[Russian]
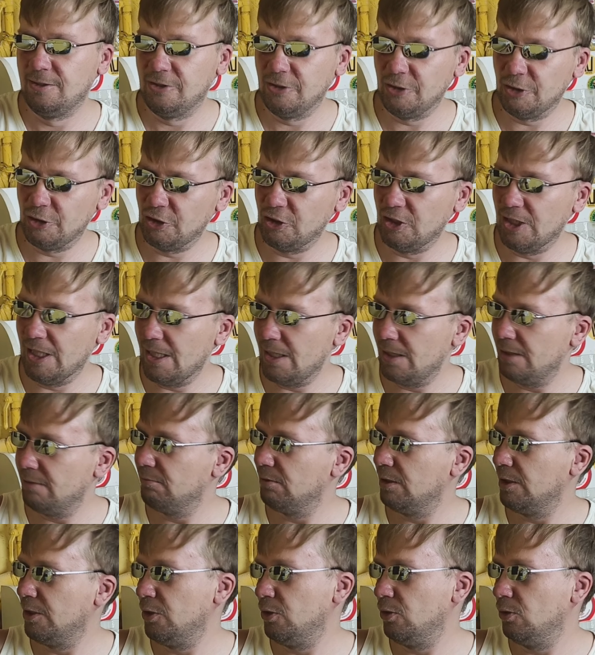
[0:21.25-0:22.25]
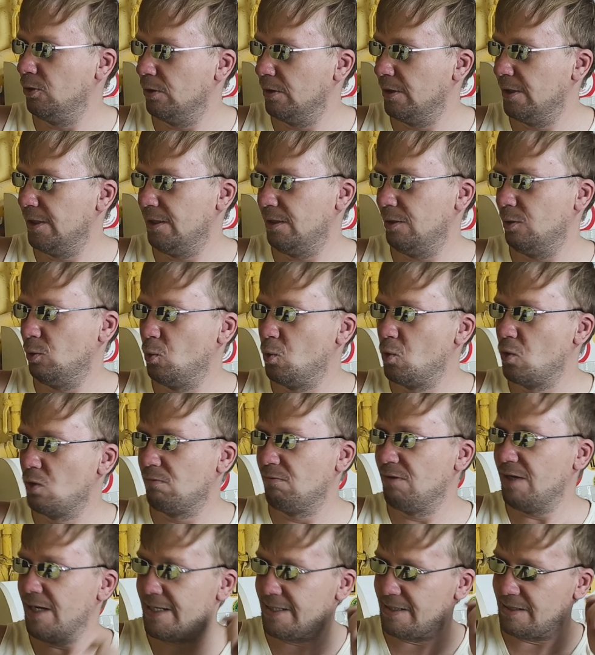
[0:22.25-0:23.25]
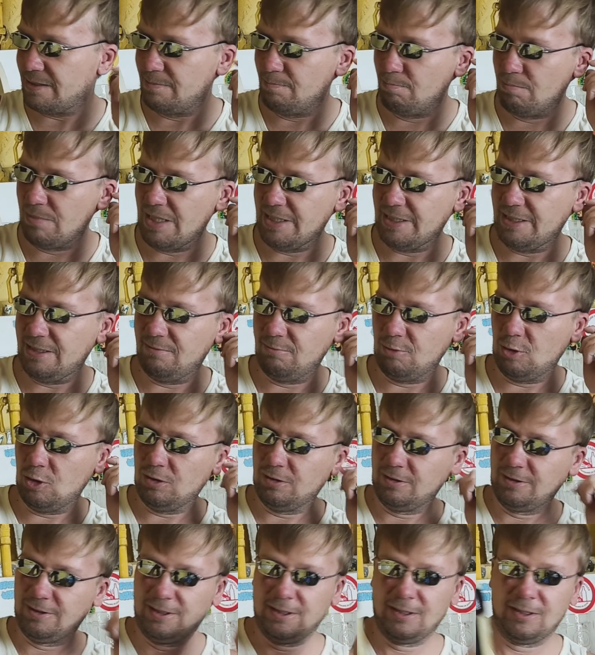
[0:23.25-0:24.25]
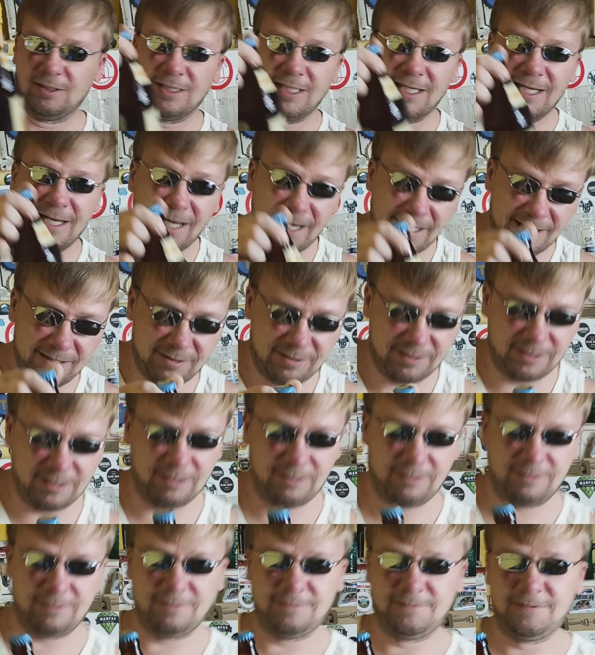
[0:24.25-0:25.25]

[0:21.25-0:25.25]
Ждали вы ее, да? Урвайс, мать его. Айнгер.